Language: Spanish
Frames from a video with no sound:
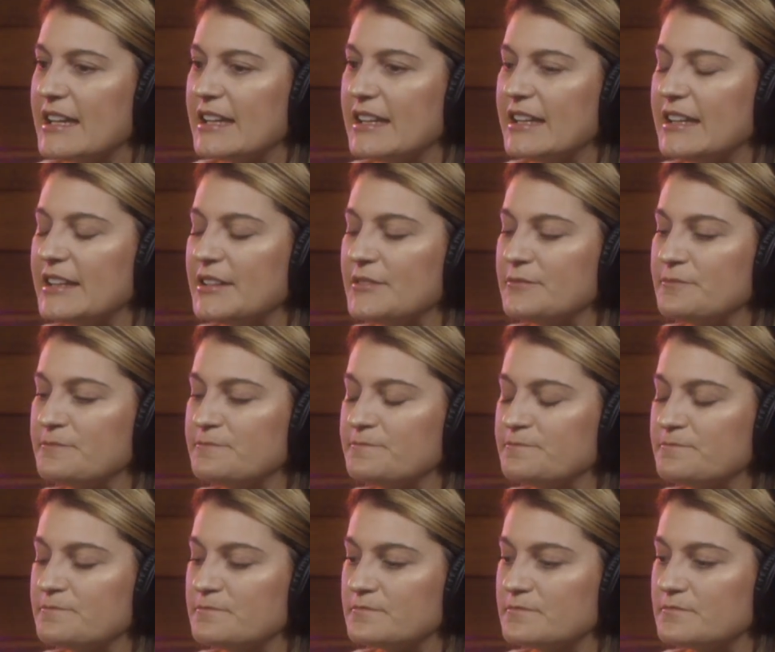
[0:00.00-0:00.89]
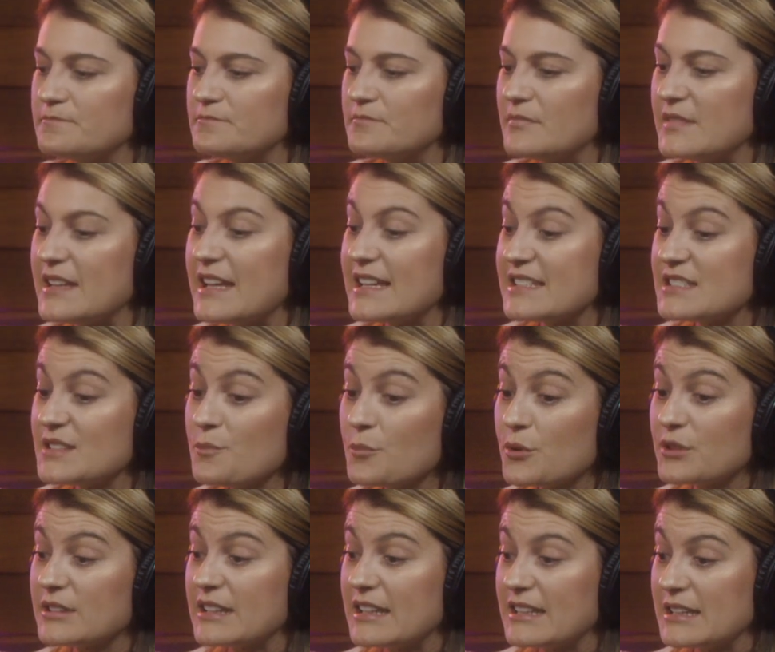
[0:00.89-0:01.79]
Y, es
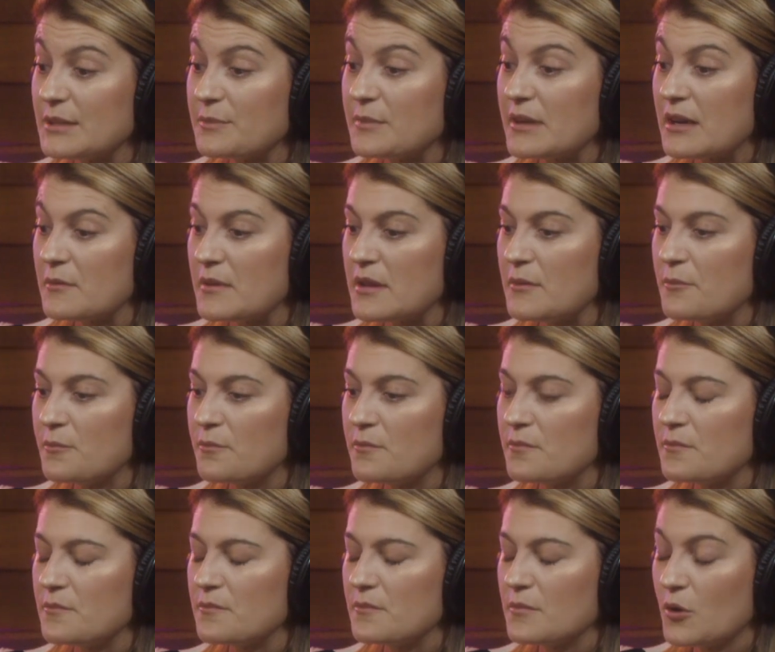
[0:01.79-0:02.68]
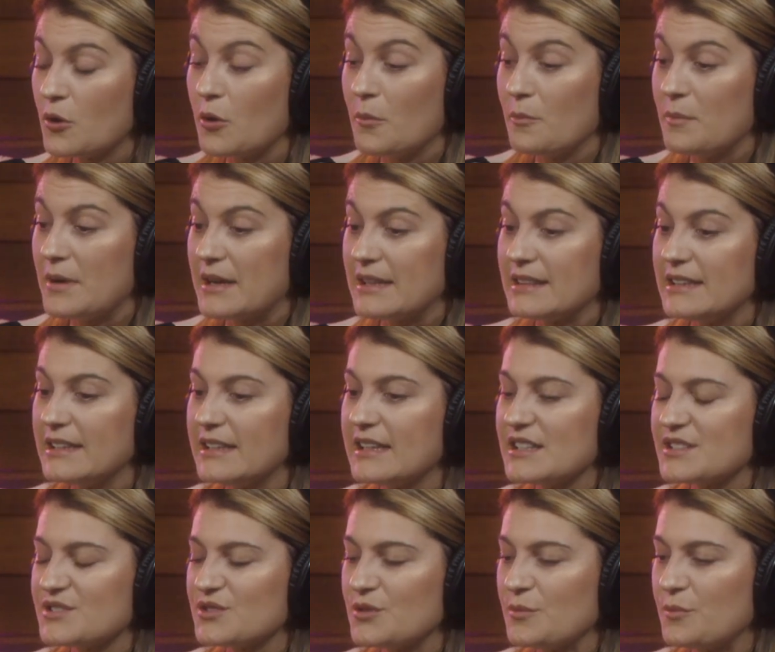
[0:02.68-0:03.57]
importante para mí compartir
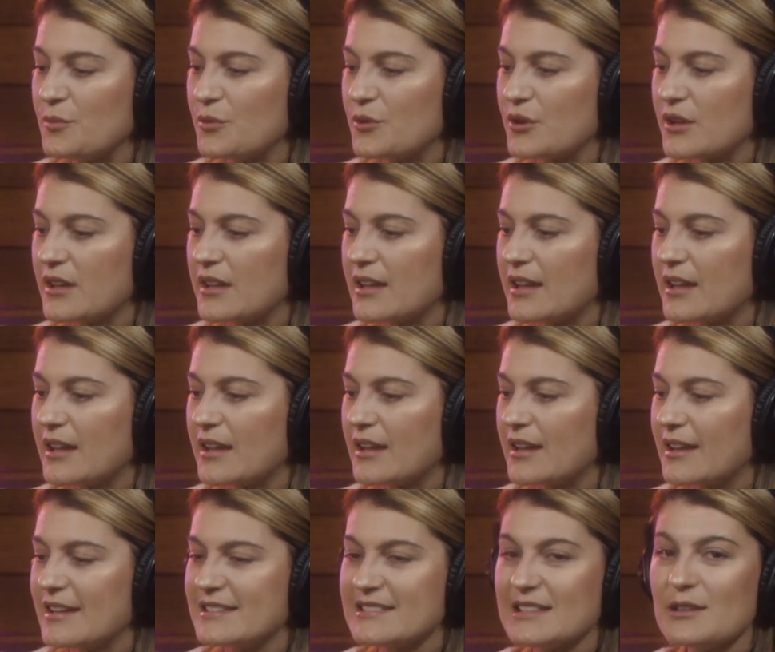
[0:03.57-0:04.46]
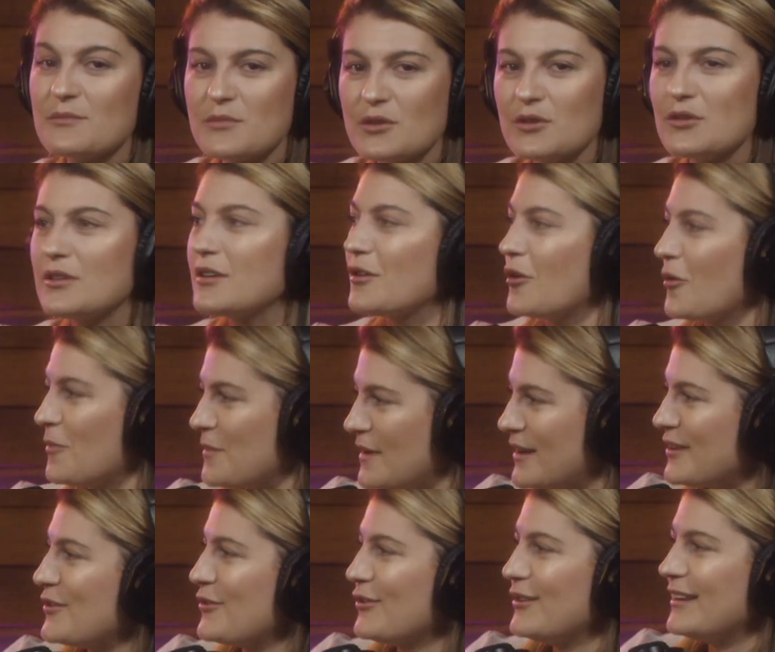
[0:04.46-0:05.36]
esto porque esta es mi
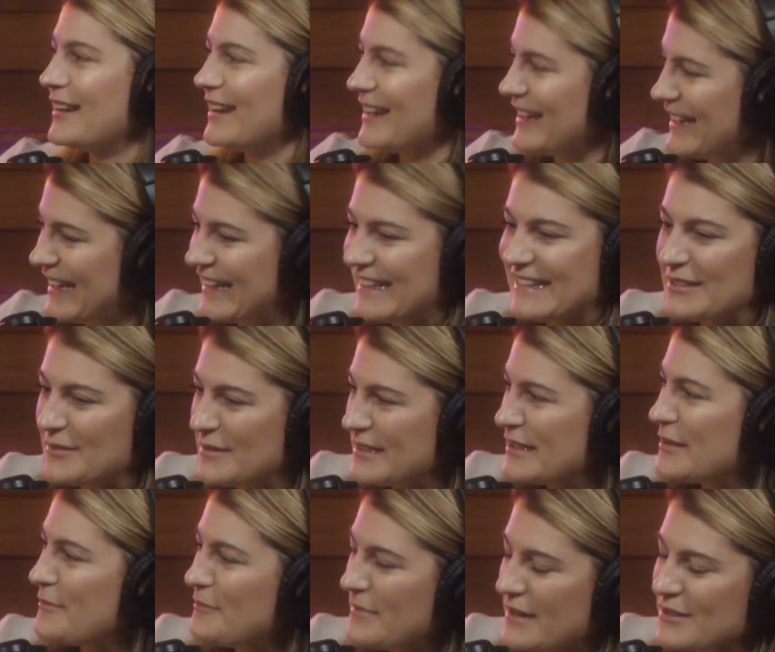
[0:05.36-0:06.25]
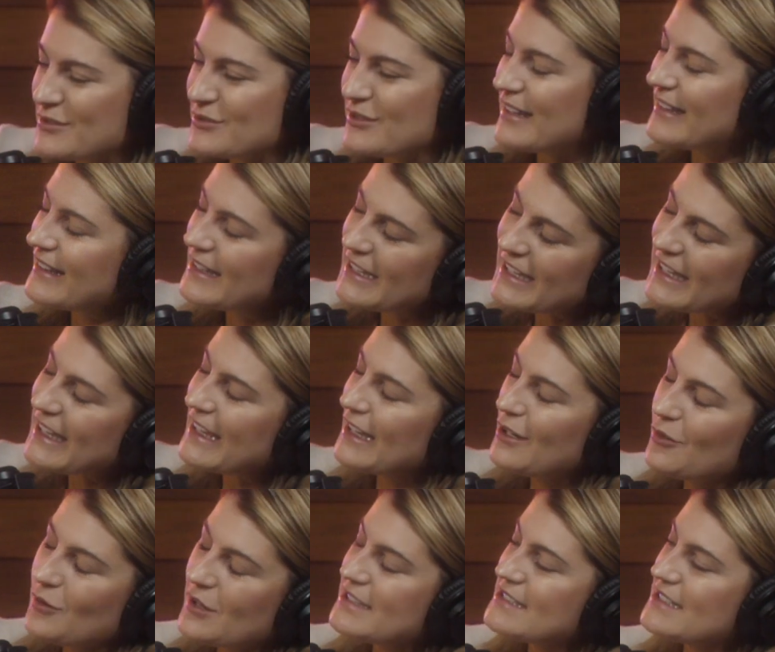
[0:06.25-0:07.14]
opinión legítimamente personal de
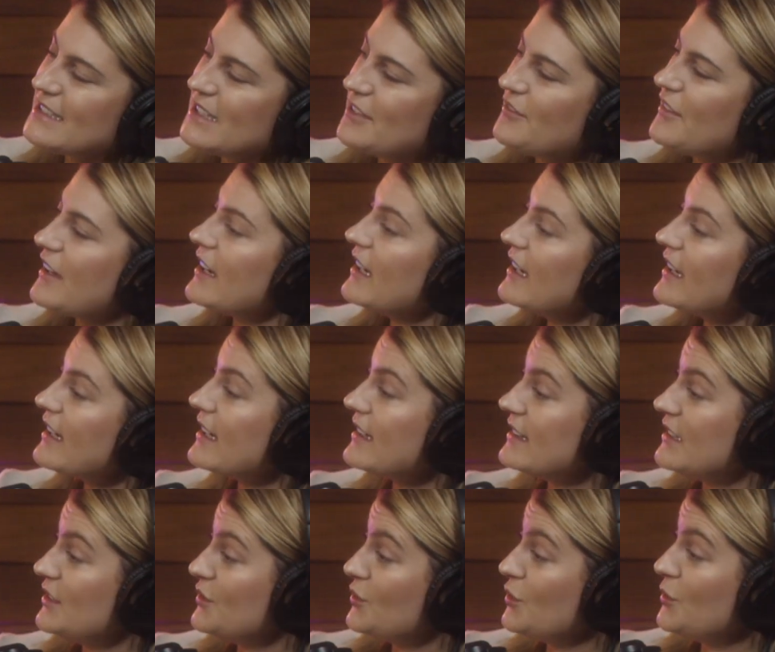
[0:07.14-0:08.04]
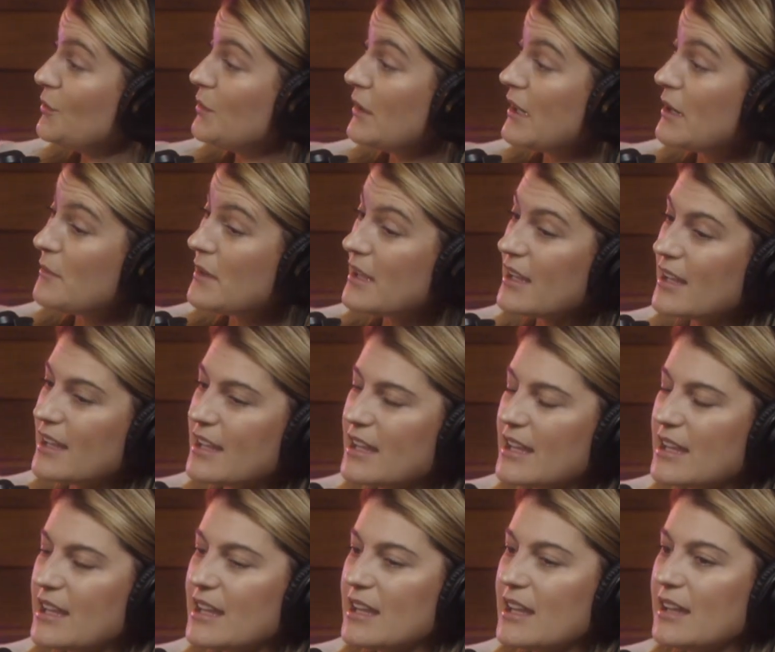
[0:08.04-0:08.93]
lo que significa la gratitud para mí
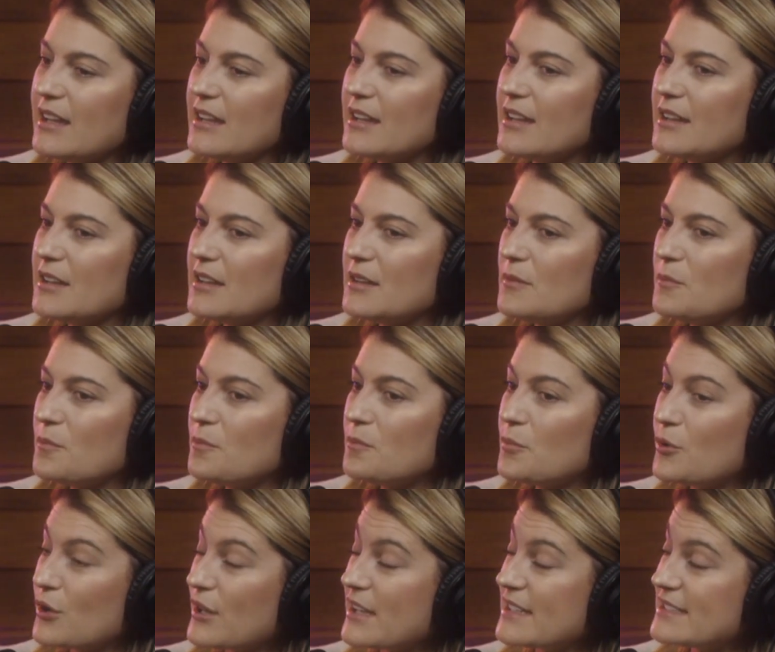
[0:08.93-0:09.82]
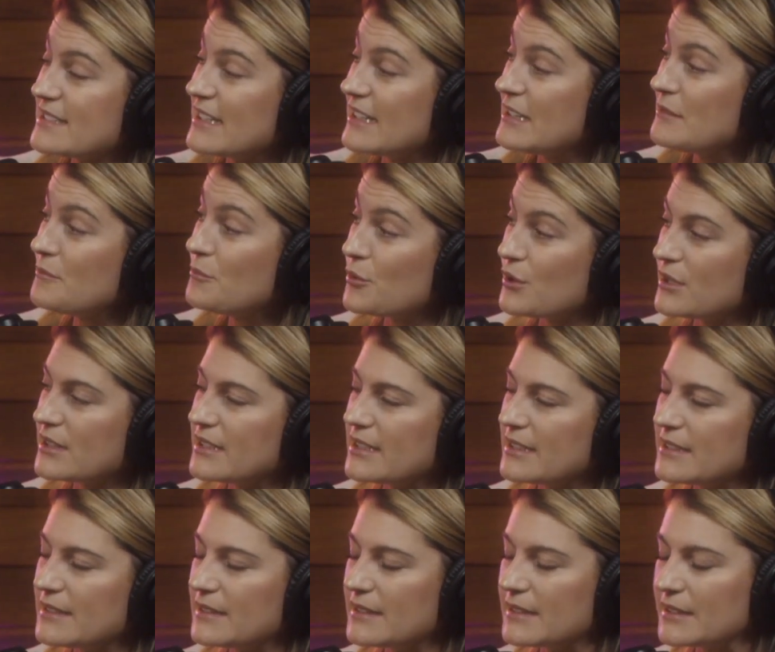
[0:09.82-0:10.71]
y por qué es tan
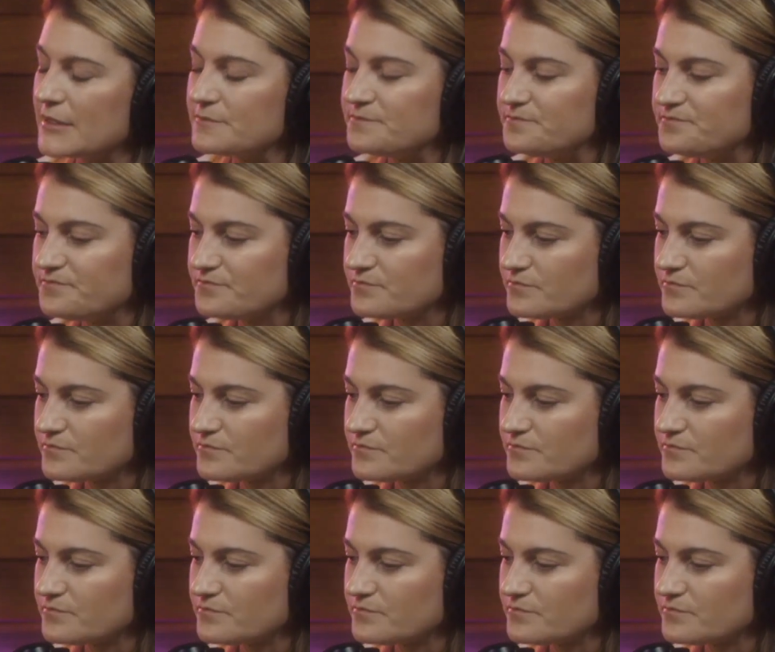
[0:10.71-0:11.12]
importante.